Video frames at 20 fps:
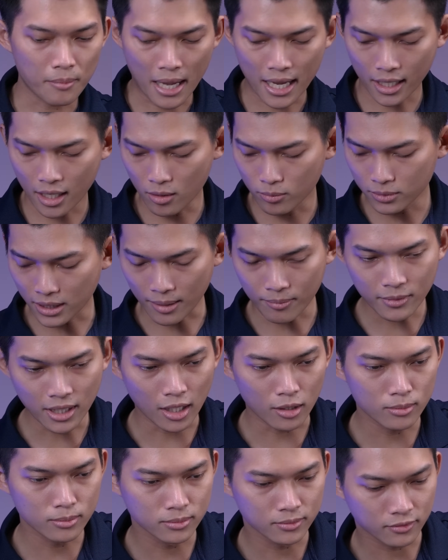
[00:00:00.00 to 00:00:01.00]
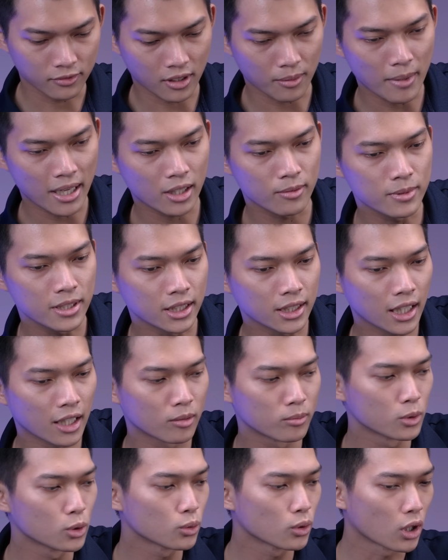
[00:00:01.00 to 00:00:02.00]
3080 à, và
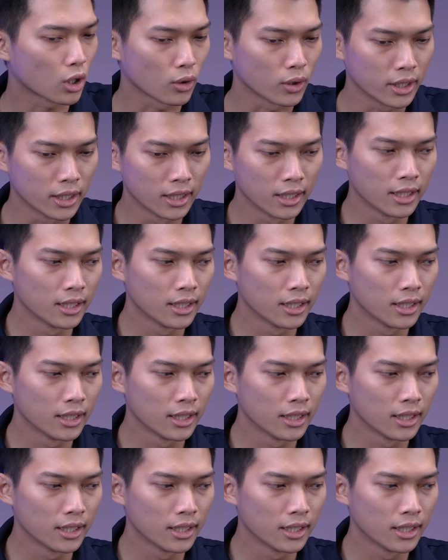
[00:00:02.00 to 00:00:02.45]
3090 luôn rồi